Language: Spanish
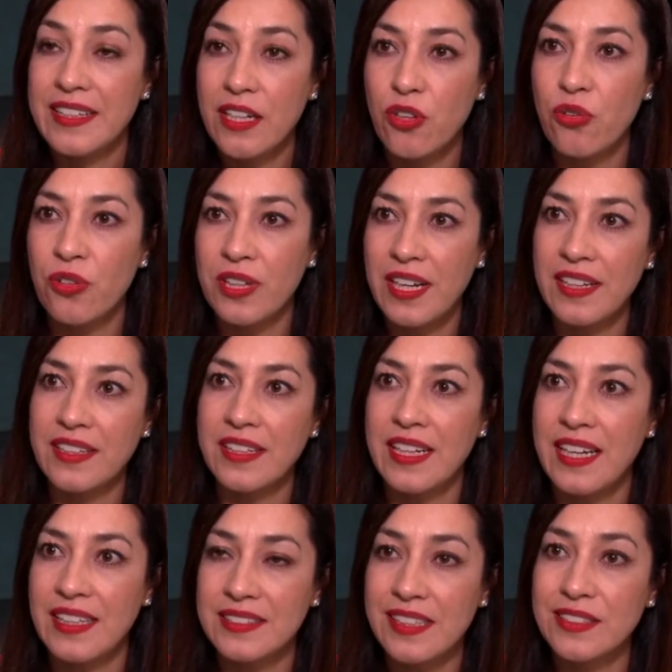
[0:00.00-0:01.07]
recordar
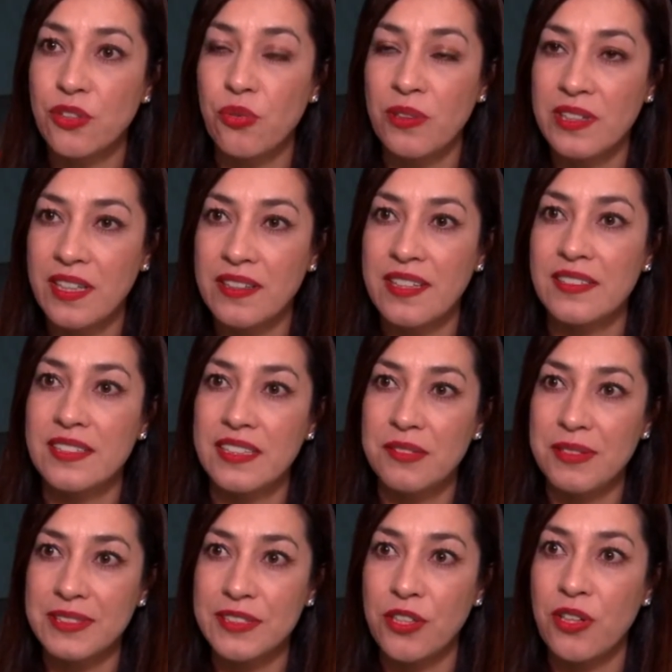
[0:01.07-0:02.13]
que es el 53
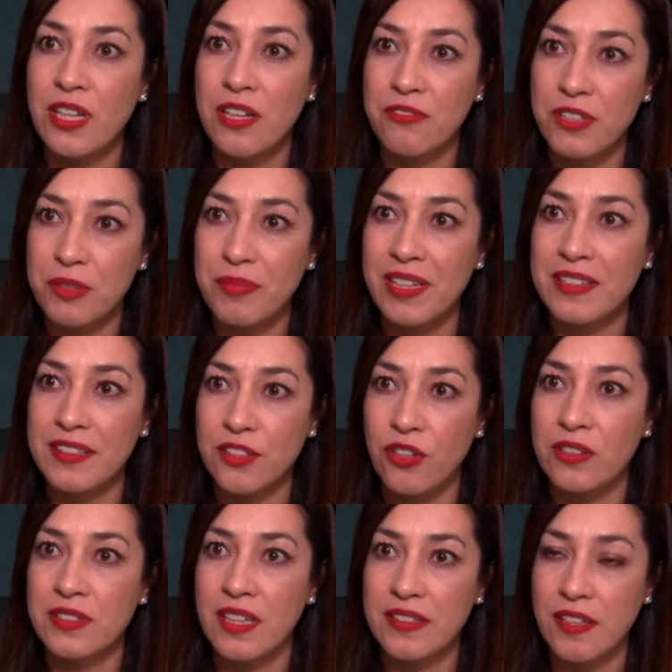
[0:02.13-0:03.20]
aniversario de la firma del
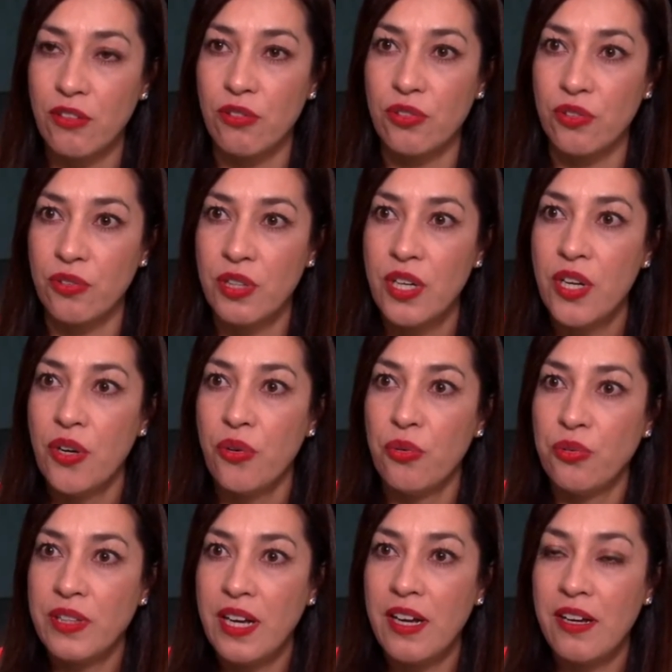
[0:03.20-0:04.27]
Tratado de Tlatelolco,
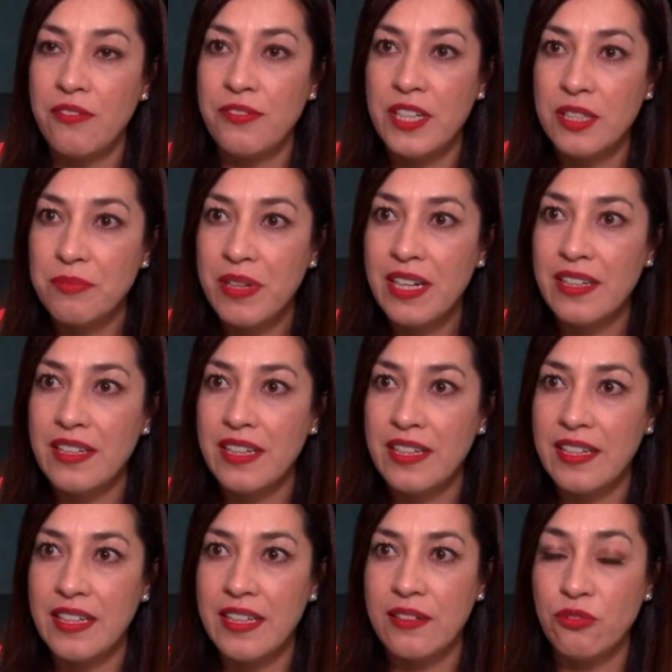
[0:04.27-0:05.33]
una firma,
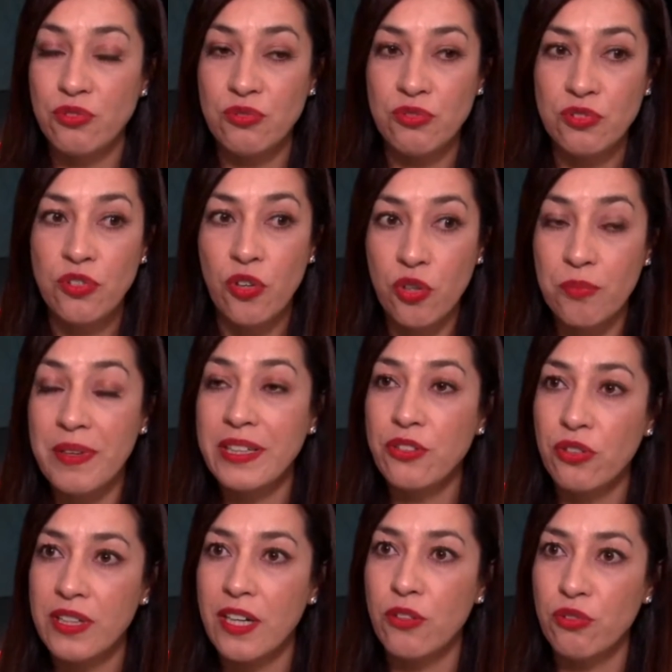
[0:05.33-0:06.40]
eh, un
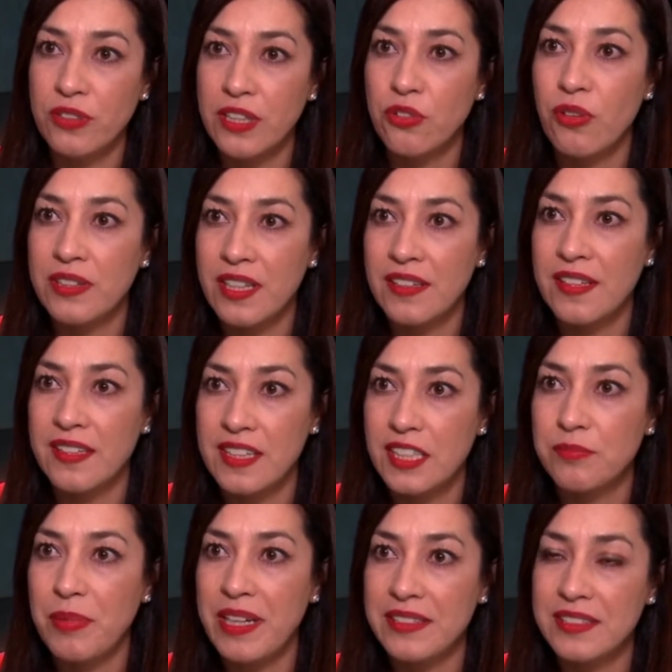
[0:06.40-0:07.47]
documento que aglutinó a
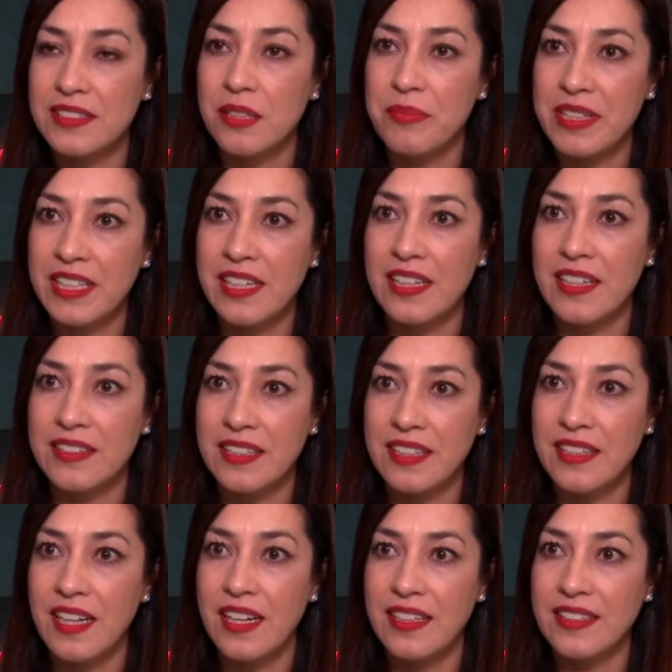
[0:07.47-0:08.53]
33 países de América
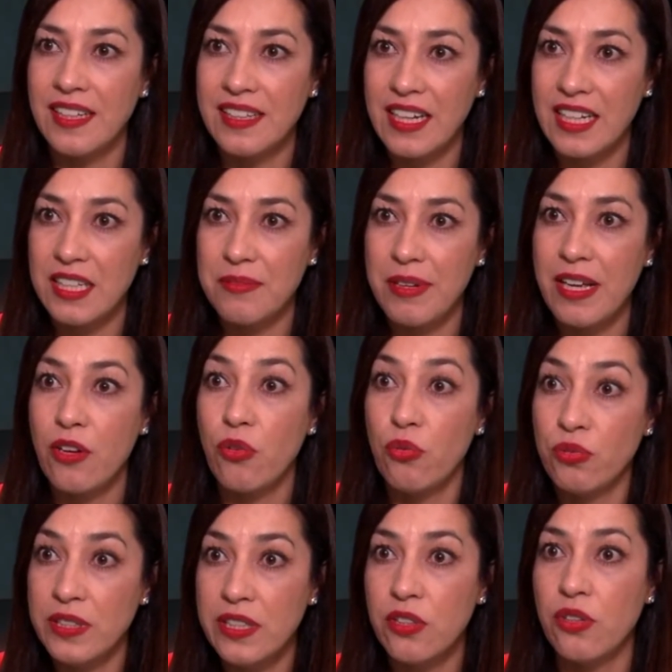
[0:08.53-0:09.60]
Latina y el Caribe,
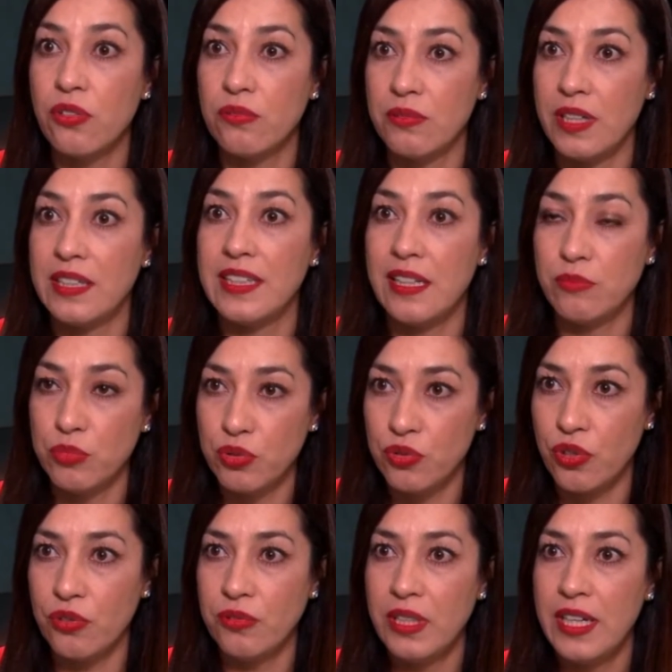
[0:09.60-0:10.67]
único en el
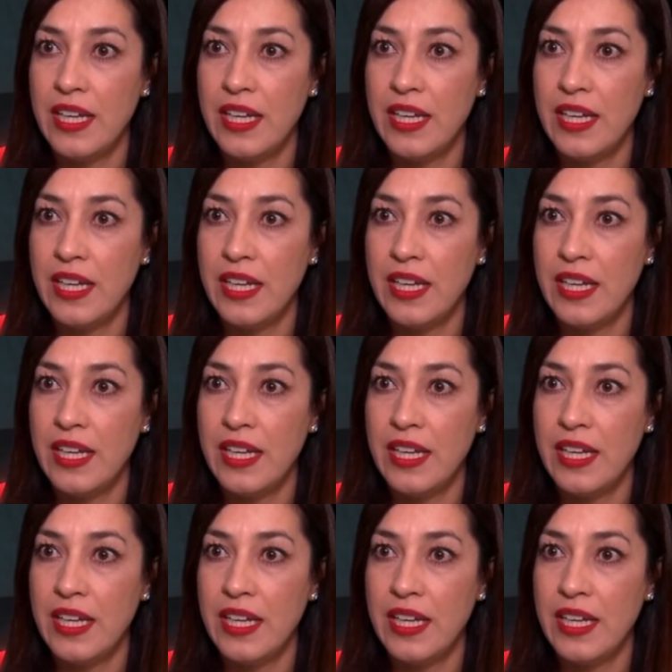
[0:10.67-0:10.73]
mundo,